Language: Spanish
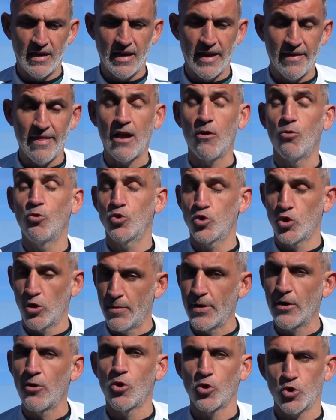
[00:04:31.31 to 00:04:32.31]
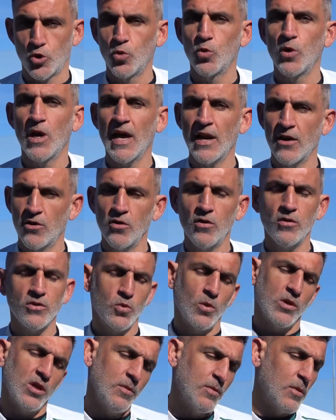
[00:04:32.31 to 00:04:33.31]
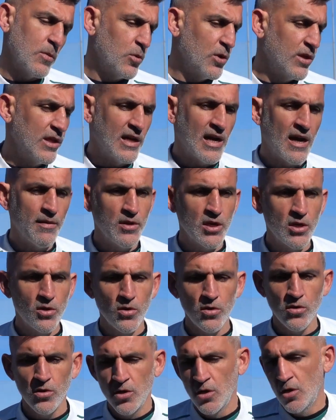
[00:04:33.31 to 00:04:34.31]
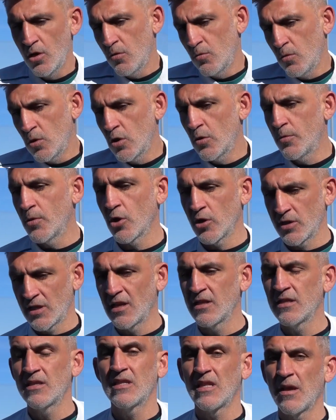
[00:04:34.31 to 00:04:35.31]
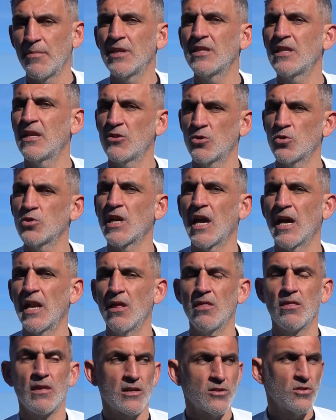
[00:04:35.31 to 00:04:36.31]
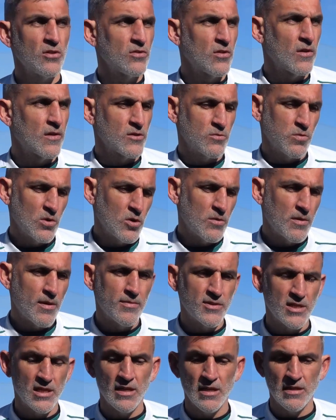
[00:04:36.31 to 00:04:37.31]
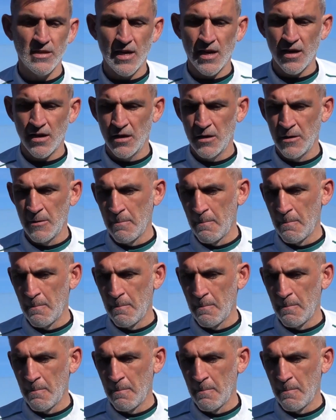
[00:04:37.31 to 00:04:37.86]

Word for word: que da gusto verlos jugar, ¿no? Es un equipo muy dinámico, bueno, pero que también tiene sus carencias, ¿no? Entonces, bueno, vamos a intentar